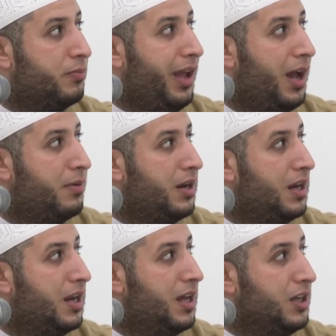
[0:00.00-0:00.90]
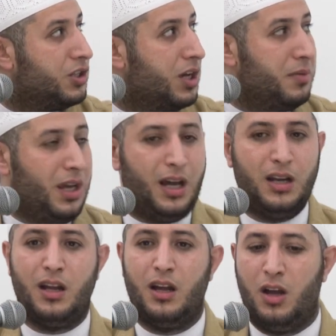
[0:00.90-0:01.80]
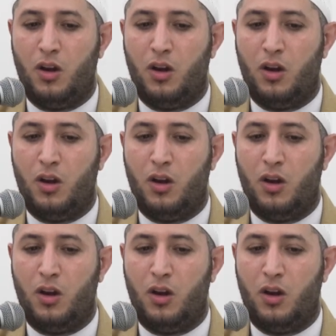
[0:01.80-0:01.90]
bihablillahi jami'an